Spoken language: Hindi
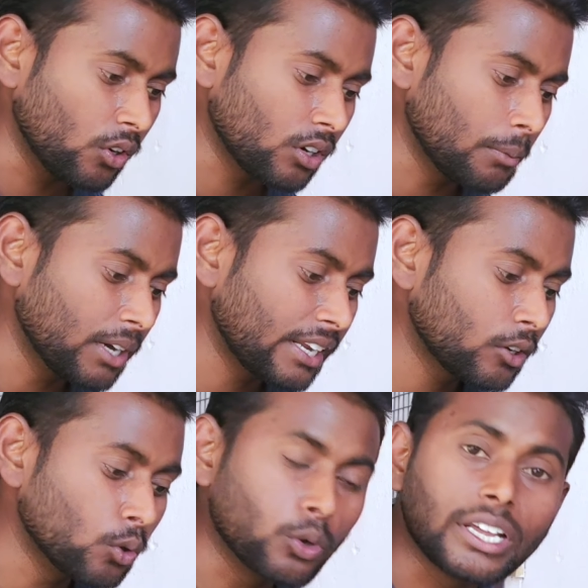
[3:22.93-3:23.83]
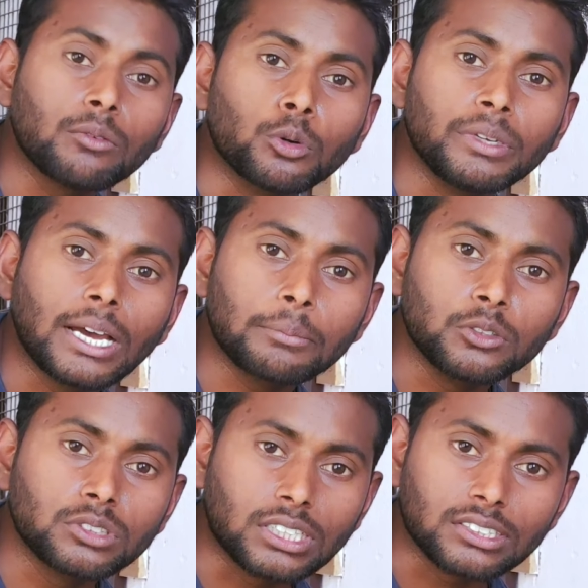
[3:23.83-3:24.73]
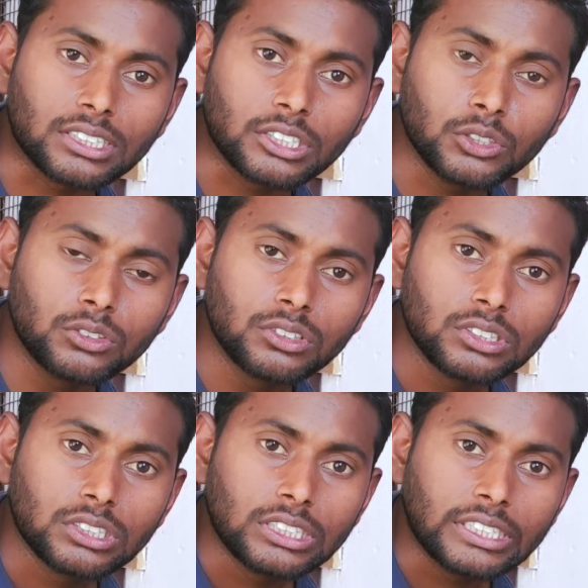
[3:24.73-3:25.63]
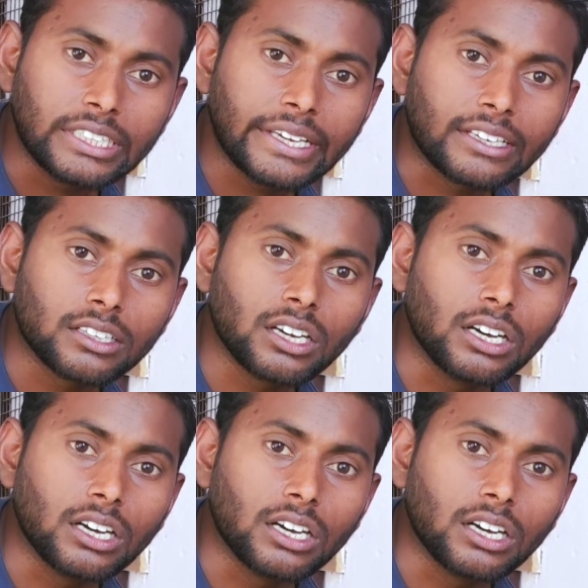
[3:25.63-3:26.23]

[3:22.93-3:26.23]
और हमारा एक कोड है वो भी आप यूज़ कर सकते हो ठीक है